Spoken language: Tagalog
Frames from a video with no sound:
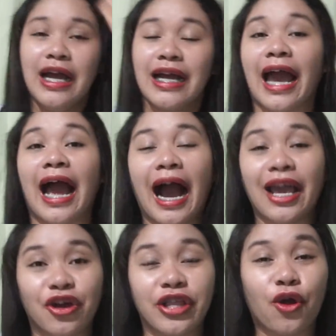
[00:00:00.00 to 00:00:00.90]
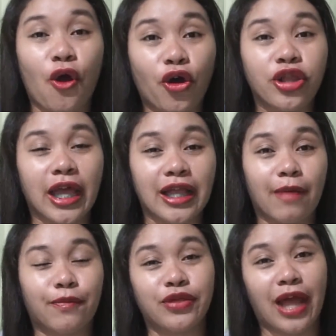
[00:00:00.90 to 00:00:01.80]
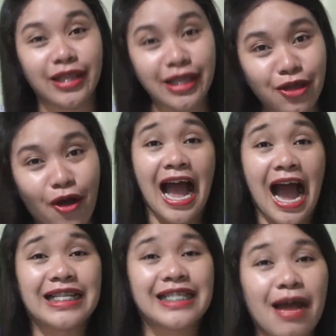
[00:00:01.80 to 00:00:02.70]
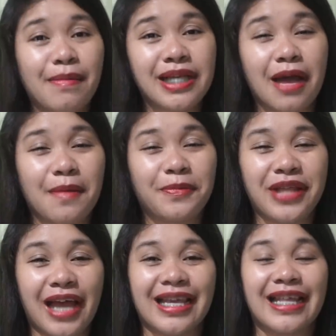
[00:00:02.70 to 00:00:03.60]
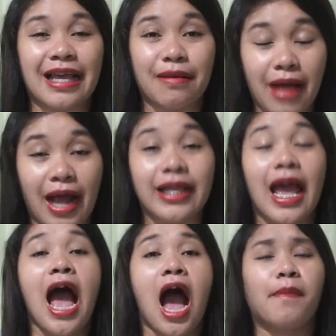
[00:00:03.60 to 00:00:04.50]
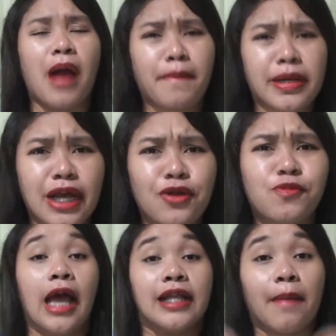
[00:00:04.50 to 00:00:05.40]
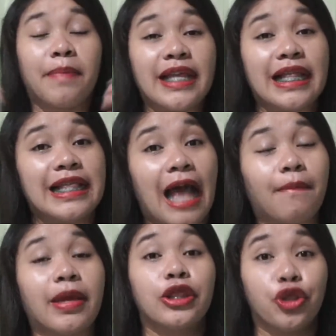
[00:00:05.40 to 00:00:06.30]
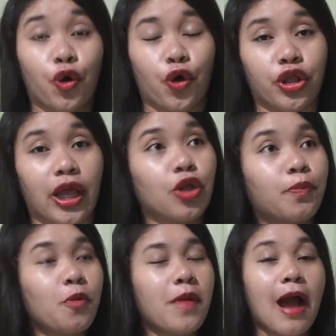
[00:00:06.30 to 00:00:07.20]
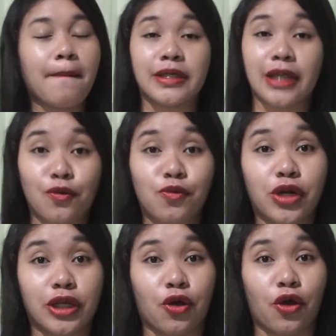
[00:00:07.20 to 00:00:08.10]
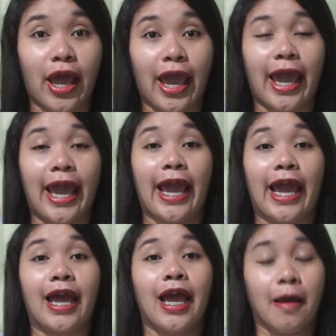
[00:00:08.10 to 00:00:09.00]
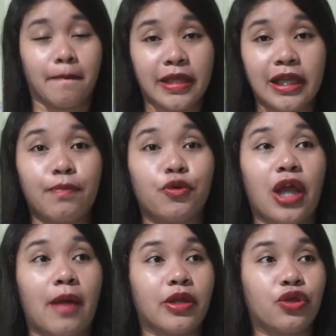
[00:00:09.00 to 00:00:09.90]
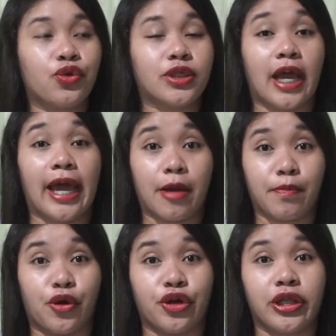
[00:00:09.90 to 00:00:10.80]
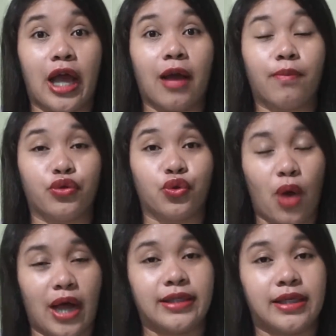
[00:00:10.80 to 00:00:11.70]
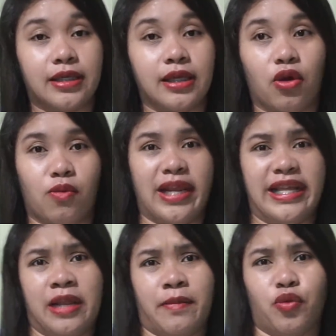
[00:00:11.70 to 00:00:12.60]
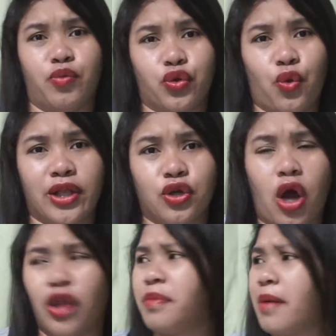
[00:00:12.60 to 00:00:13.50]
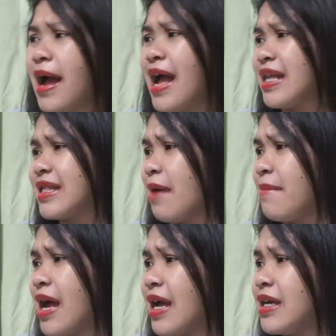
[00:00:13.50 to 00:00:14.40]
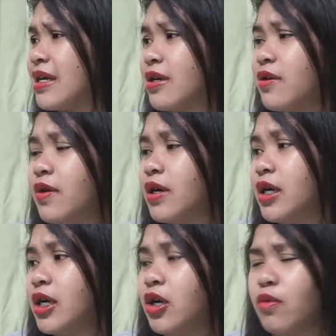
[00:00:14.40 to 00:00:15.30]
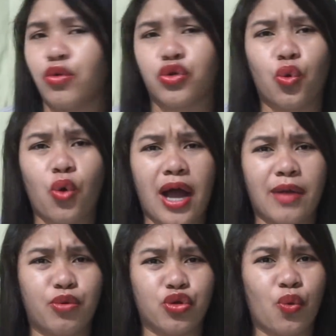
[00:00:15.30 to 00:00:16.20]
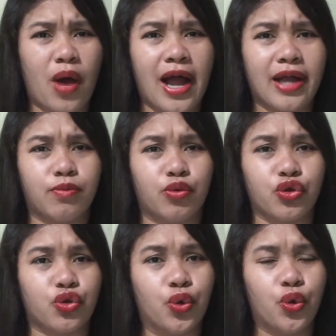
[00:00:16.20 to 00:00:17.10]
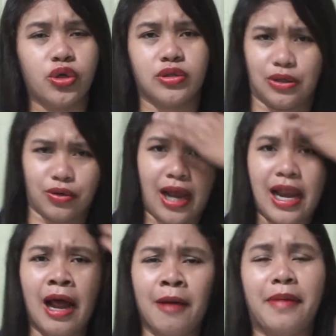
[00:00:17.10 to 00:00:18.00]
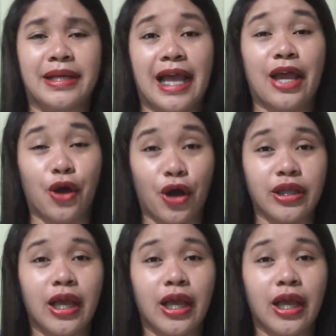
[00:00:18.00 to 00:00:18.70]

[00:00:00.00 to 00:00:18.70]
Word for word: kaya ngayon, i-content na po natin to at sama-sama po nating tikman ang mga pasalubong na binili namin doon. Ito pong mga pasalubong na to, eh, binili po namin doon sa airport ng Butuan City. O, oh, mali na naman yung Butuan ko. Ano ba, ma? Tama? Butuan butuan, butuan, butu, hindi ko na alam basta yun.